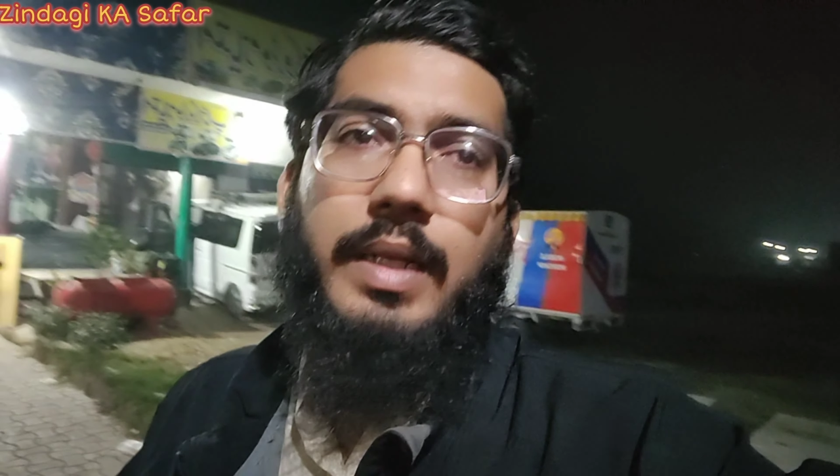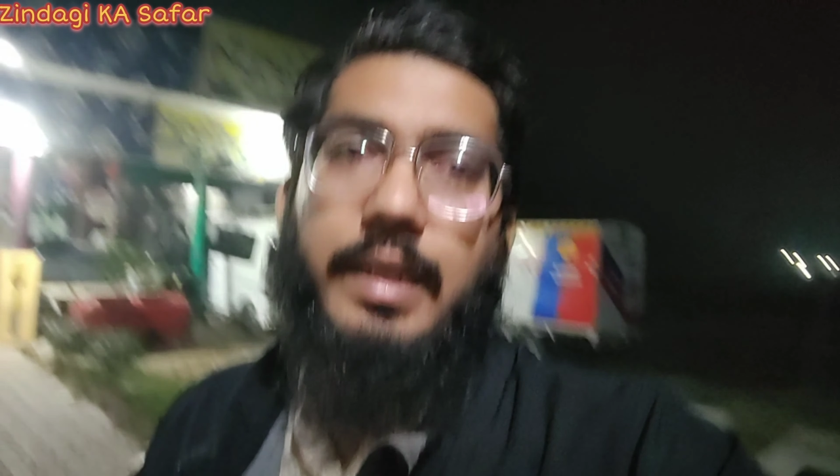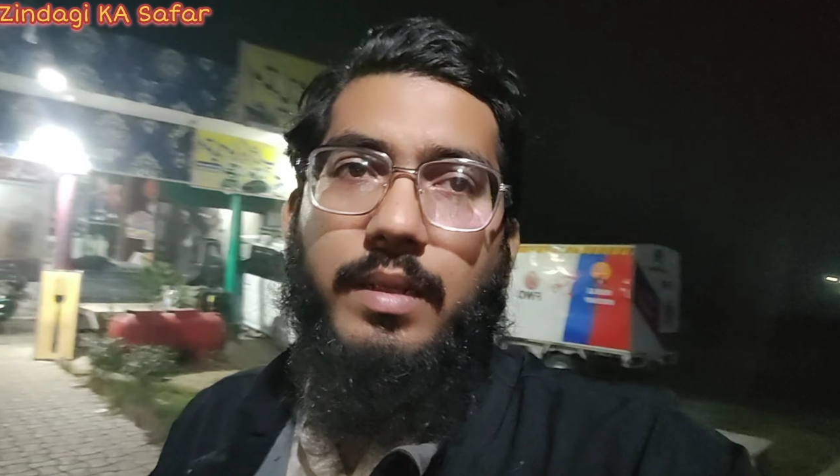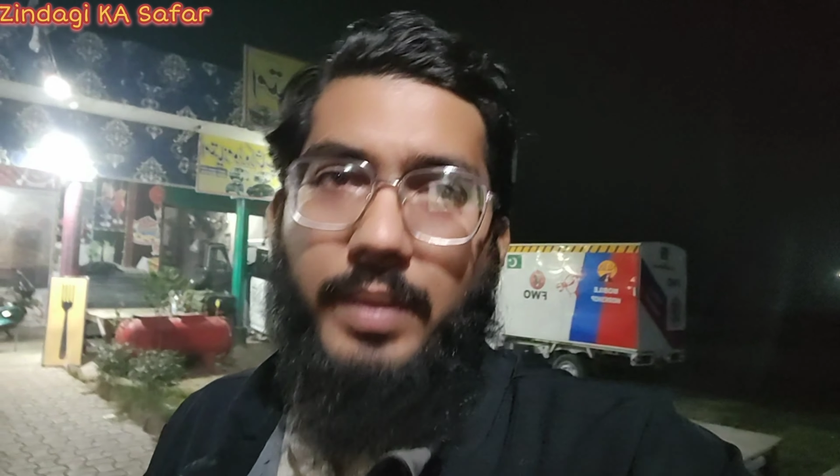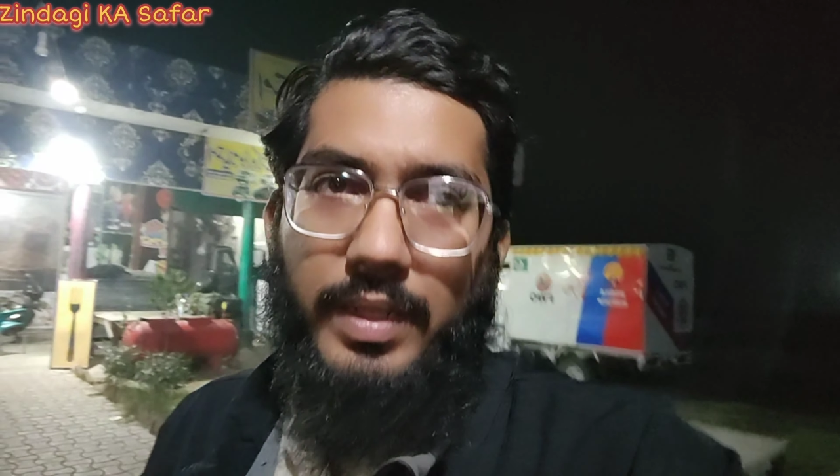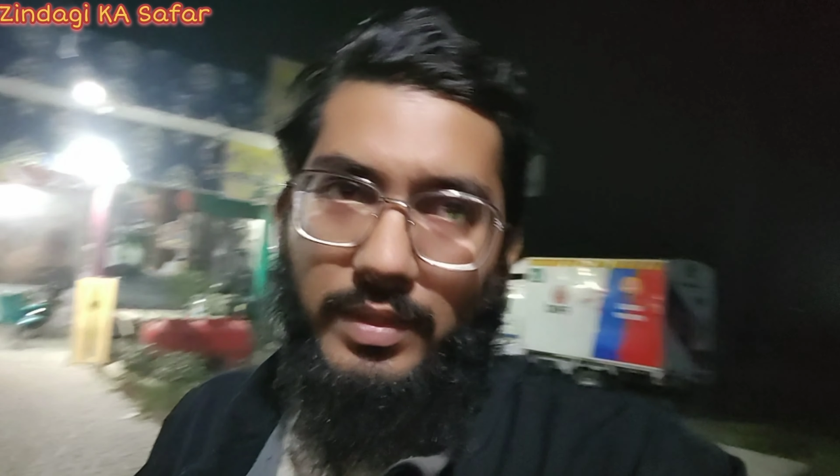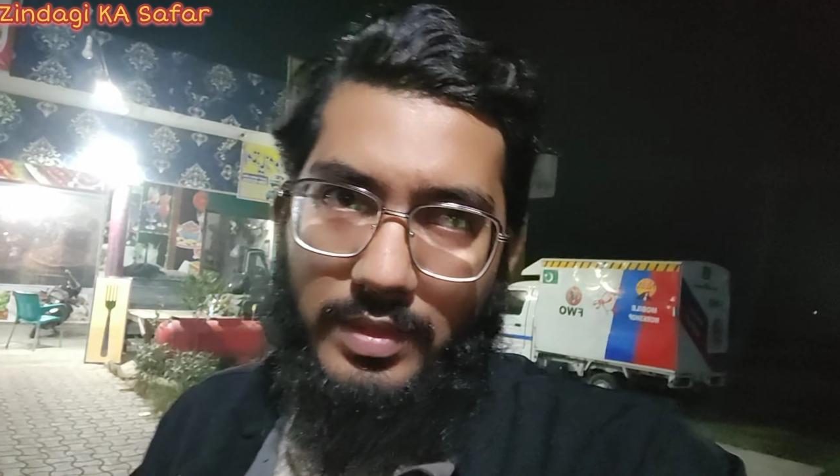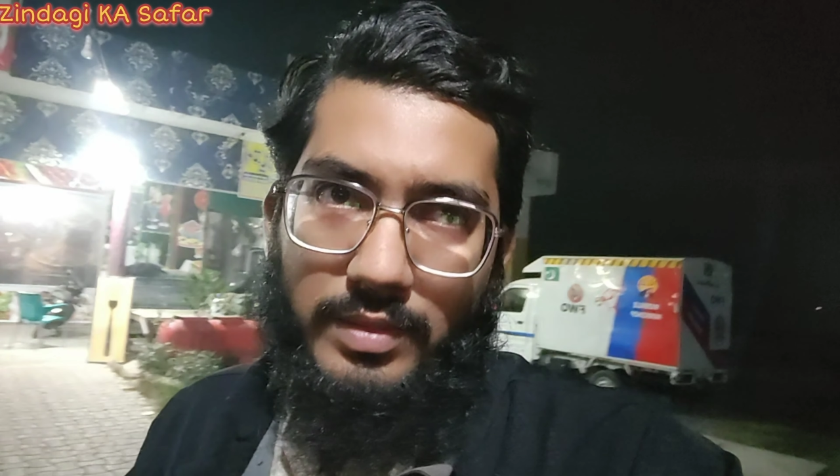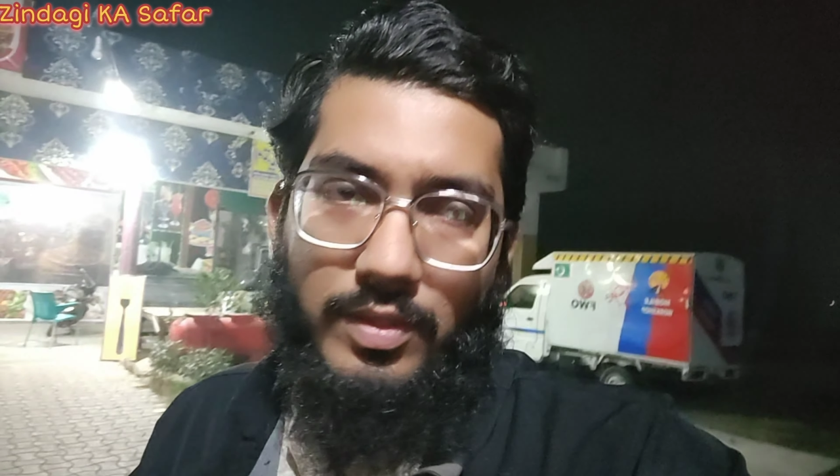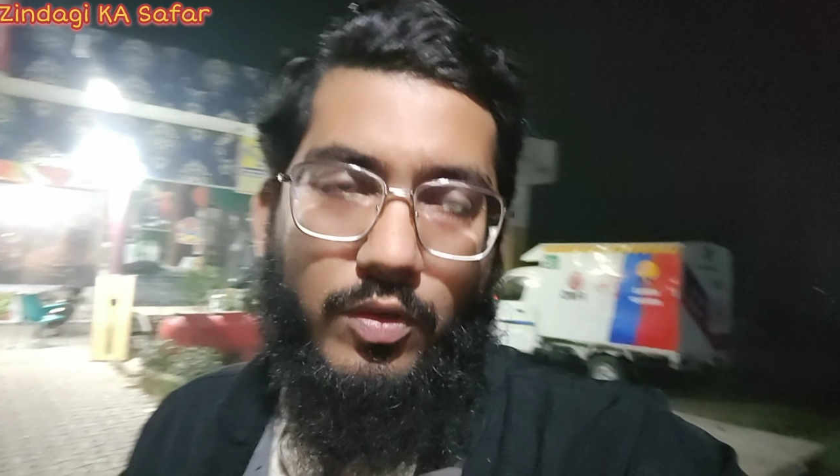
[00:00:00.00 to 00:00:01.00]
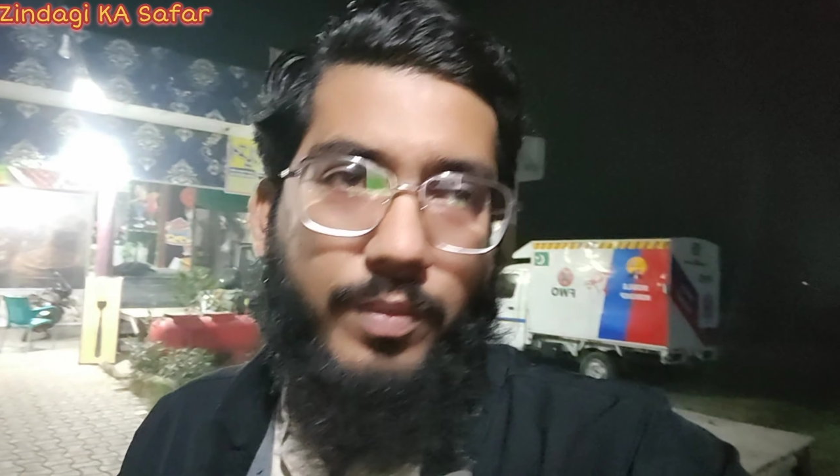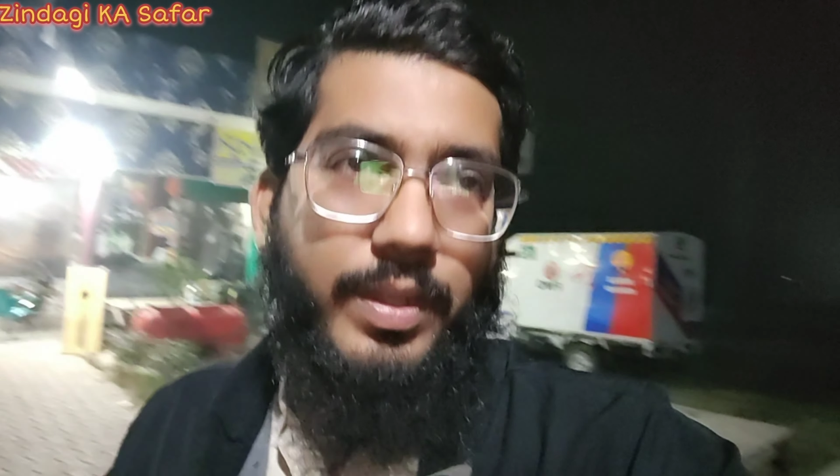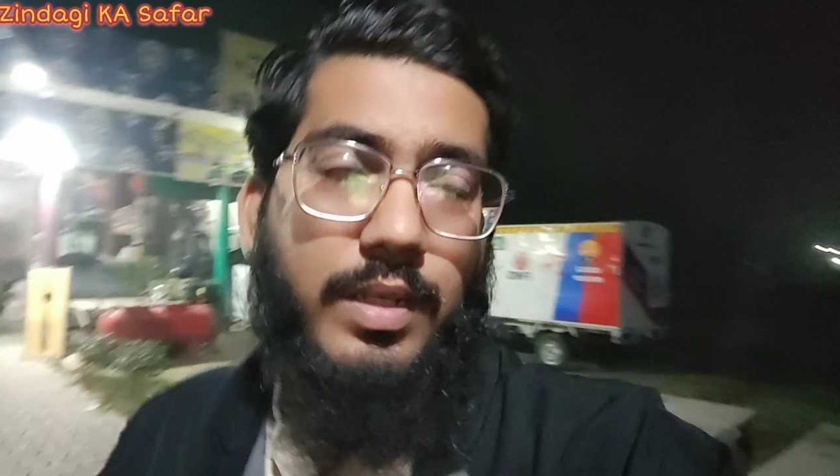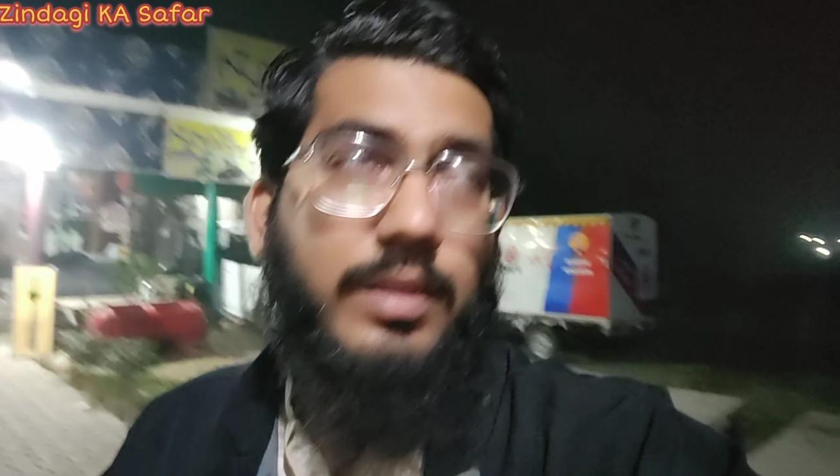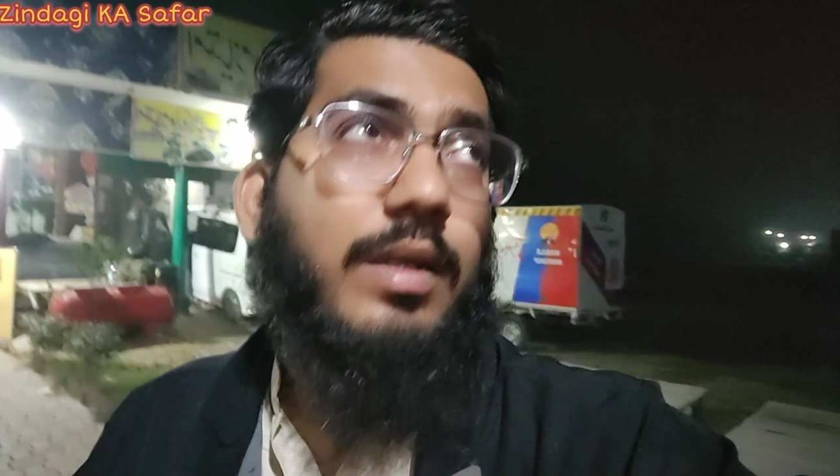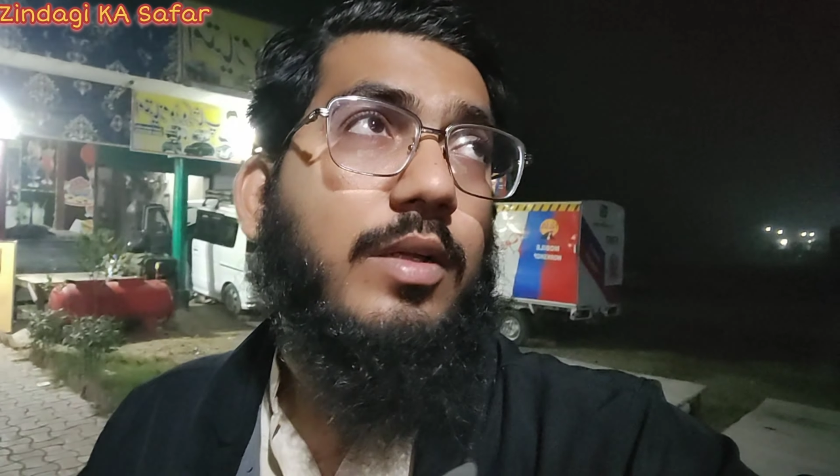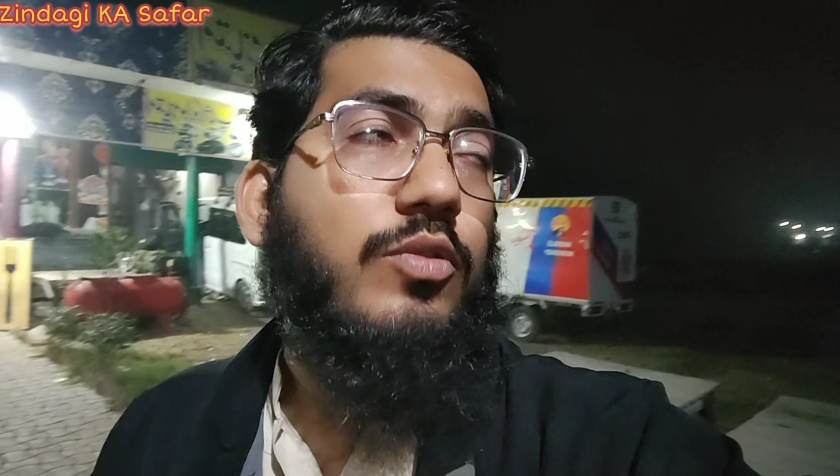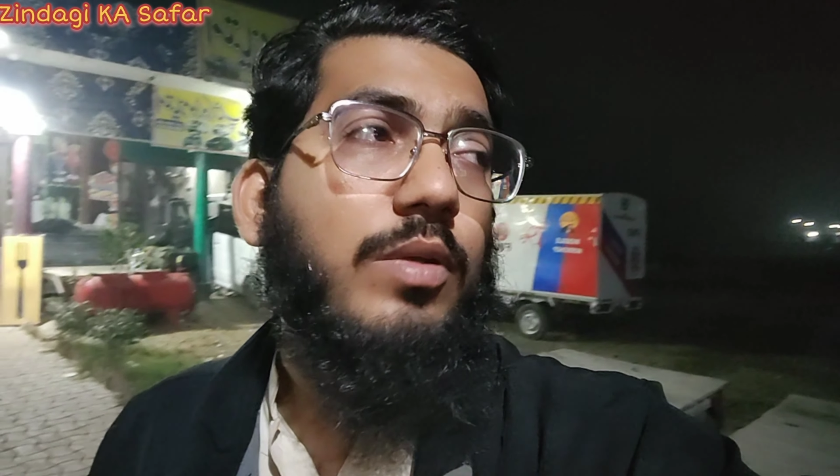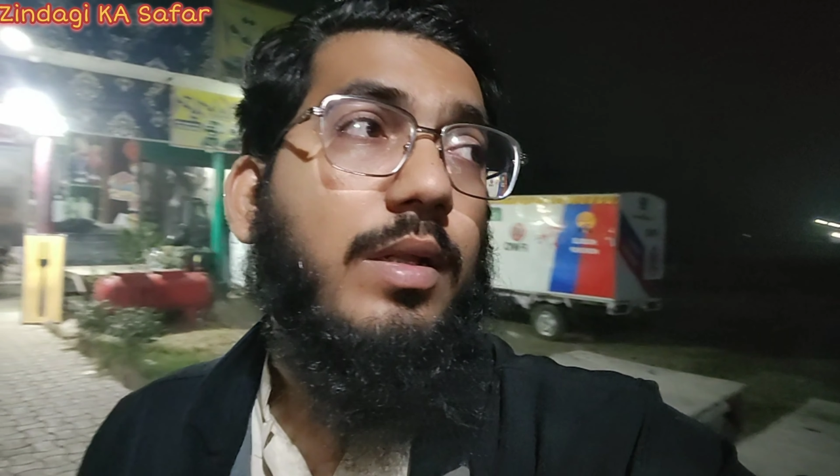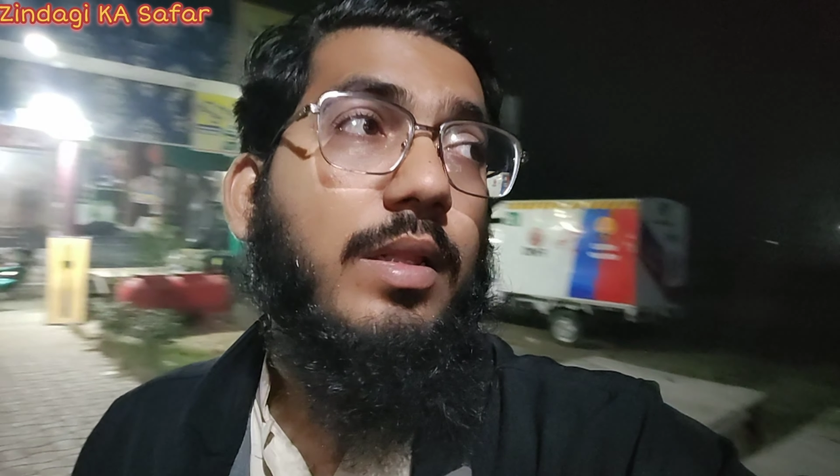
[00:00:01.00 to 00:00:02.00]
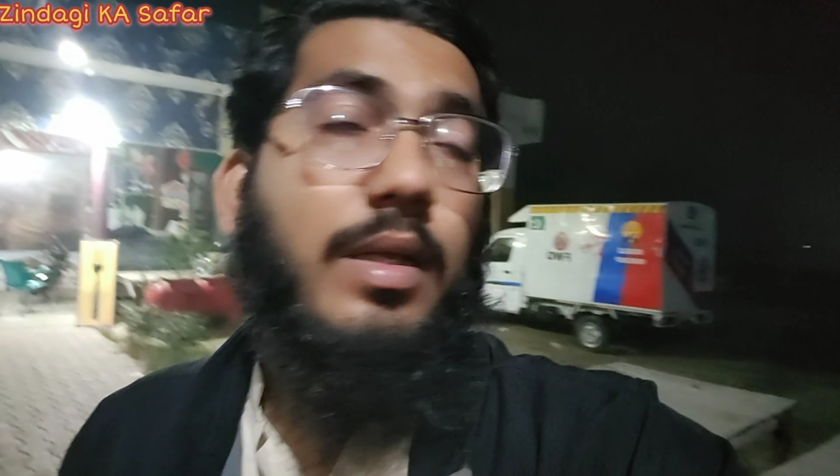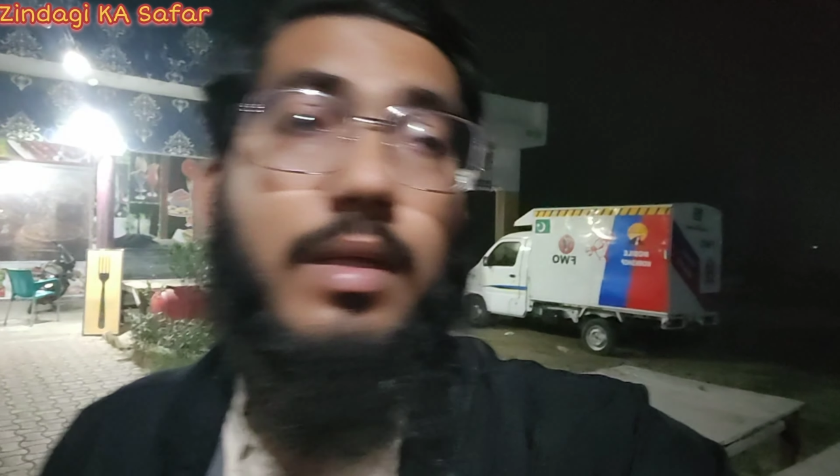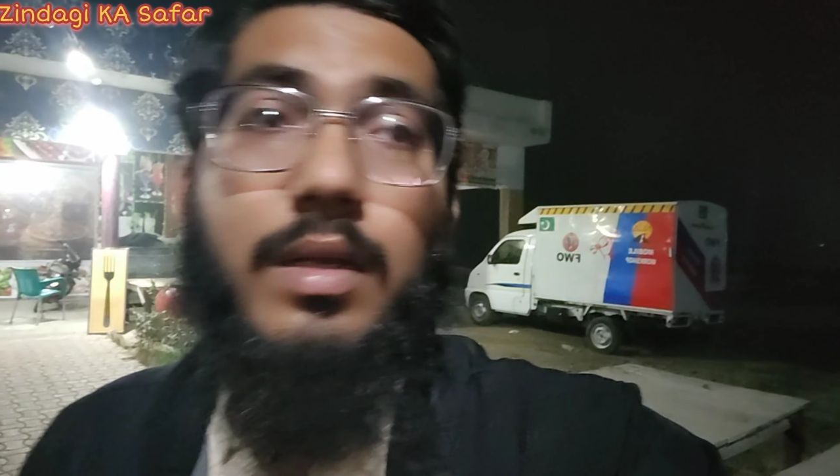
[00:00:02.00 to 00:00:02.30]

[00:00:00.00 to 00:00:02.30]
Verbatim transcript: लेकिन मैं एक चीज़ का और भी अल्लाह ताला का शुक्र अदा